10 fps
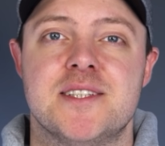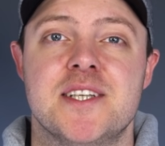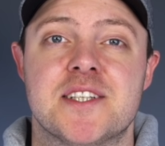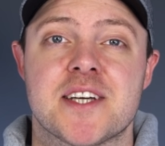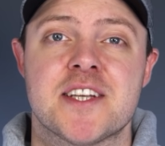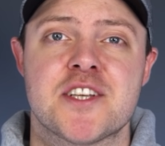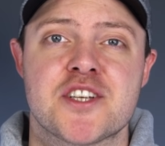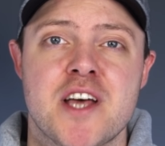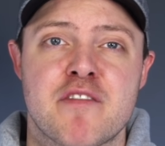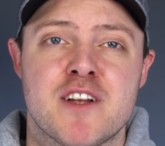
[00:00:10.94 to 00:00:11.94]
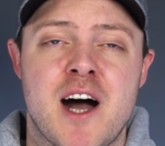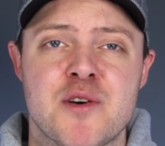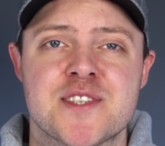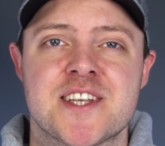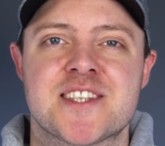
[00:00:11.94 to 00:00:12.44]
Die dritte Staffel
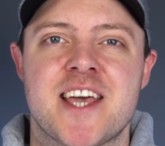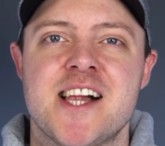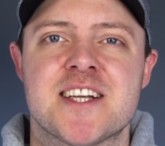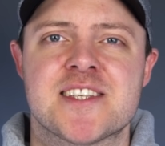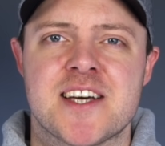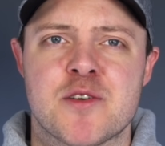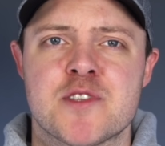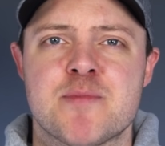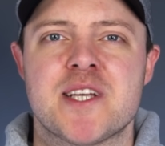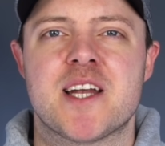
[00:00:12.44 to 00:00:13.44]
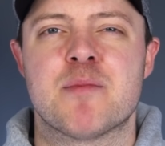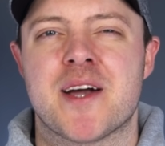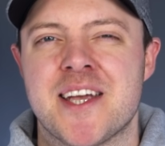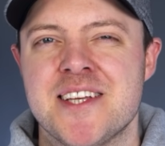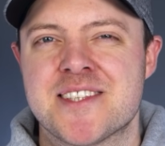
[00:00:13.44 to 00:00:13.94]
Haus des Geldes hat uns mit einem
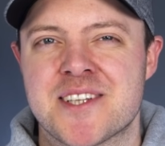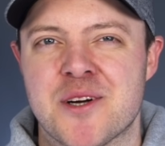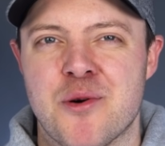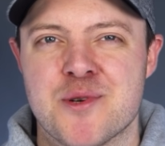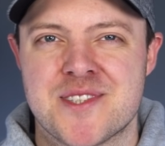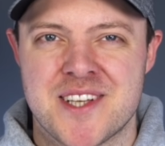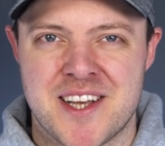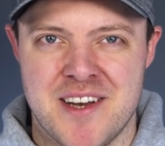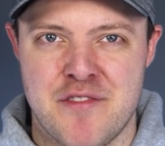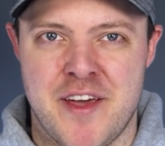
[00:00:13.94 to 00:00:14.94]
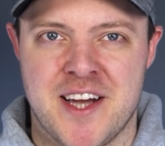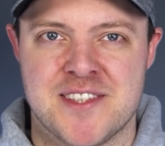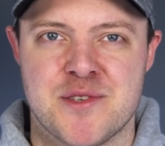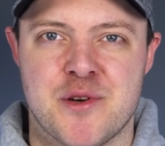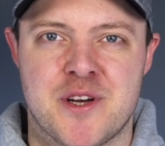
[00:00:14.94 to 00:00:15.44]
riesengroßen
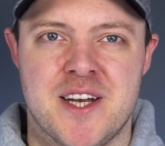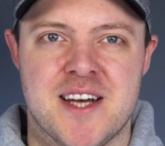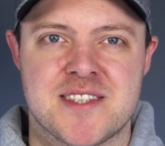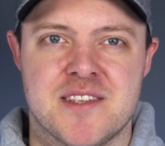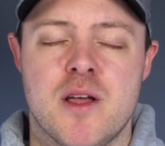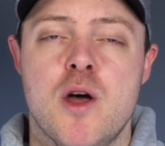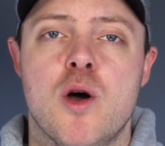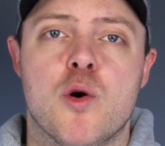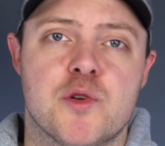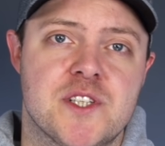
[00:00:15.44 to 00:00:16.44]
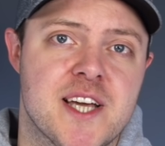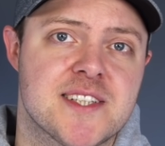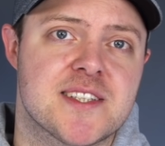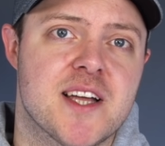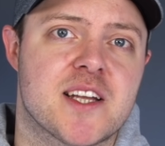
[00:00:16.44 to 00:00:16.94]
Cliffhanger zurückgelassen. Und
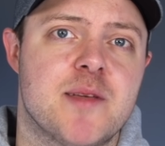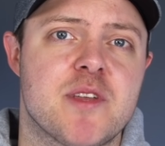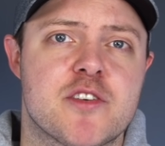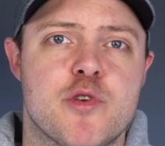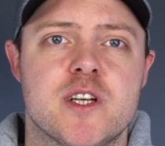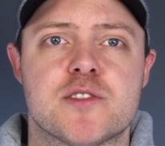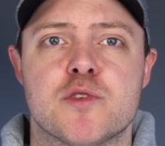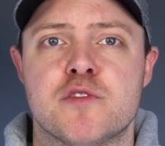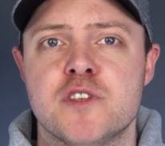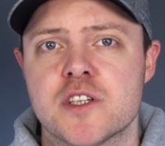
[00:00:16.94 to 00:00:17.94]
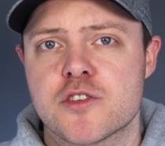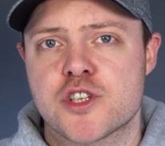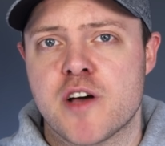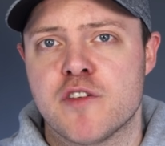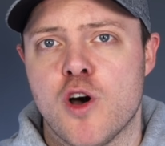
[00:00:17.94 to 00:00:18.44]
jetzt, nachdem der Trailer zur vierten
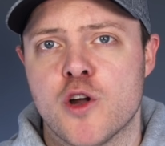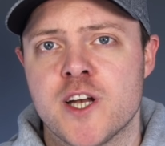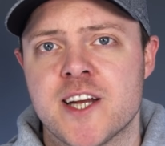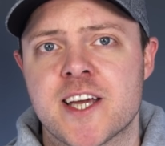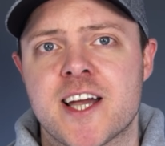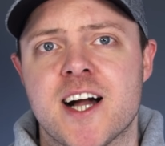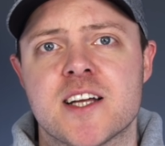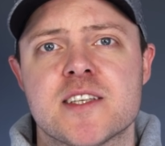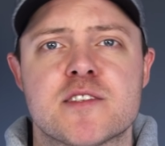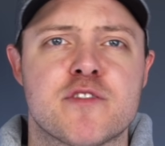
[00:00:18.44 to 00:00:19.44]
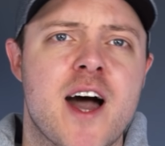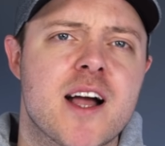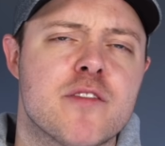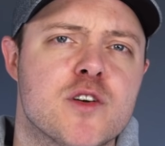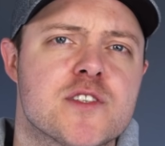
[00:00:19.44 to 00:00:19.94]
Staffel online gegangen ist,
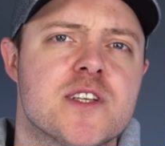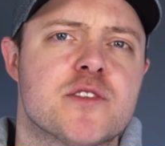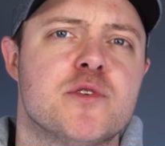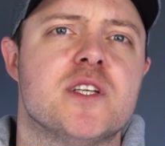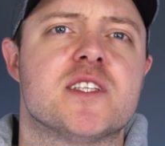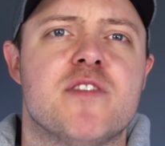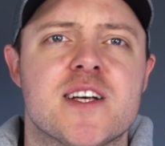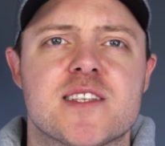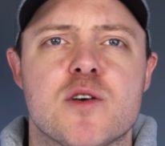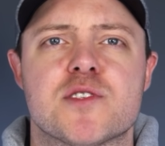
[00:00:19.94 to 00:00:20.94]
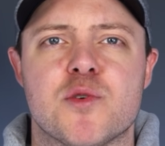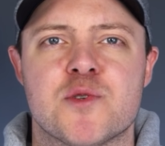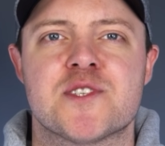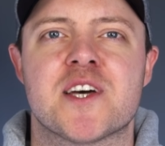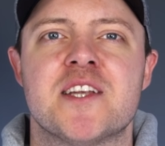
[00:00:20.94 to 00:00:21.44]
fragen wir uns natürlich, was aus
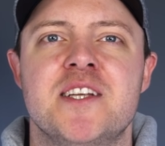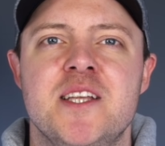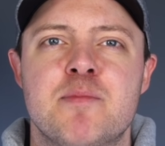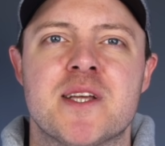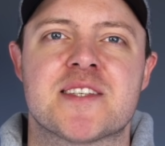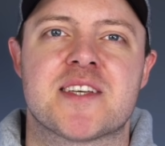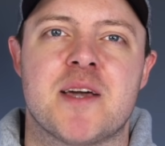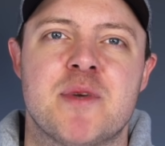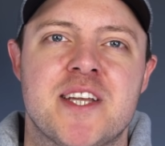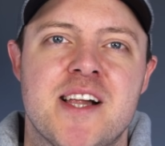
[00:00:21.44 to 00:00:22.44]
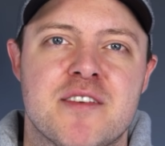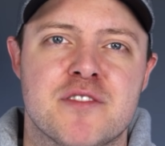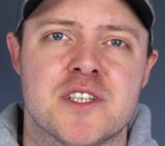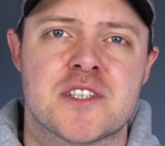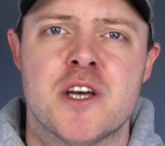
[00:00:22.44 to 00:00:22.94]
unseren
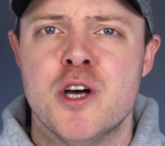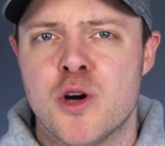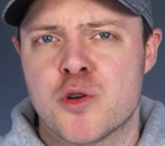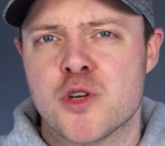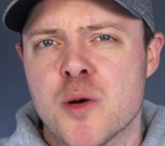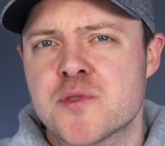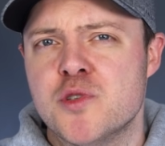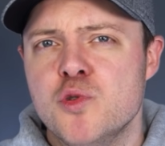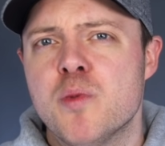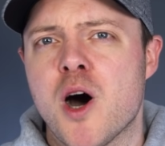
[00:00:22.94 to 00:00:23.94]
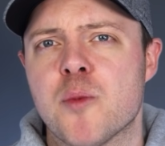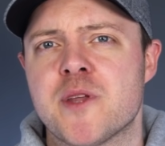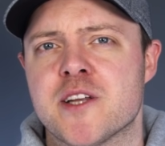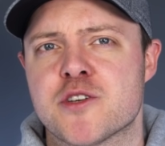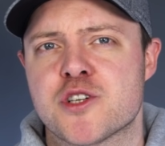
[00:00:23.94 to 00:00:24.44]
Lieblingskriminellen wird und ob sie
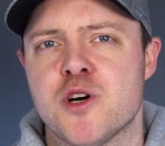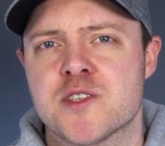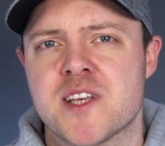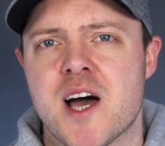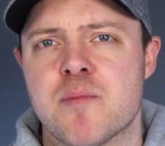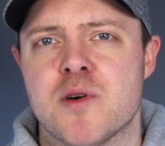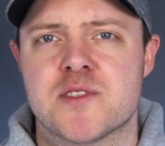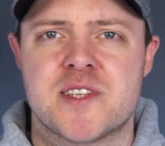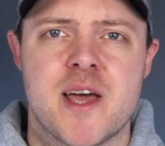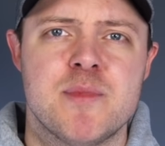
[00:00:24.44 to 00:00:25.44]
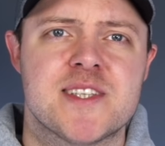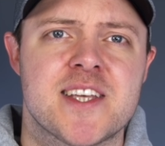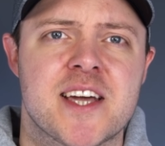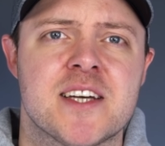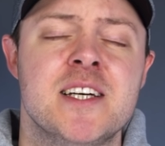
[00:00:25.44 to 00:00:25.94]
überhaupt eine Chance haben, aus der
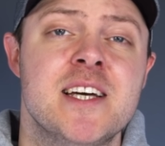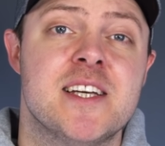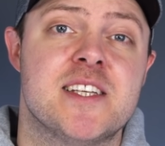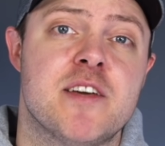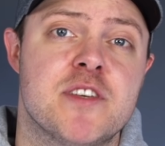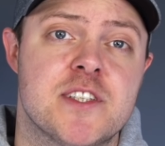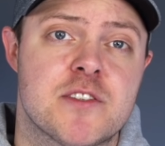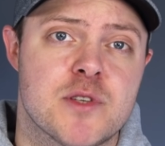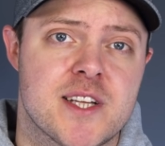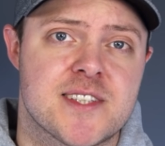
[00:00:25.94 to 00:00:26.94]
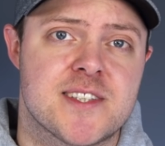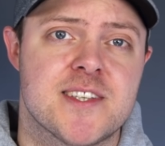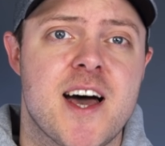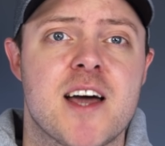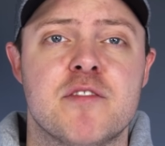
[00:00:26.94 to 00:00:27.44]
Misere, in der wir sie zuletzt
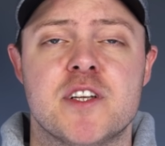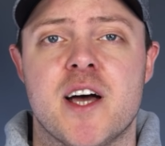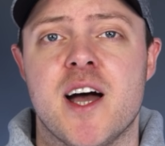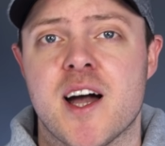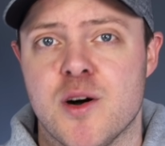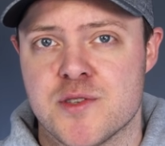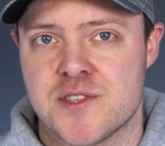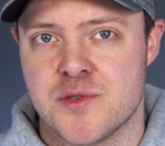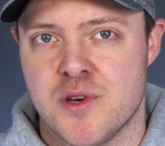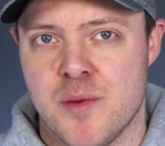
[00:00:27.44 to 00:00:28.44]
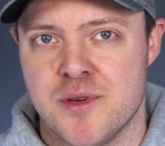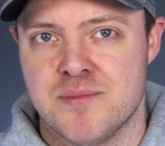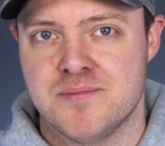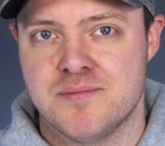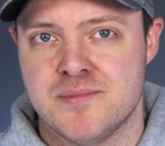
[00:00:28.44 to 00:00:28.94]
sahen, wieder herauszukommen.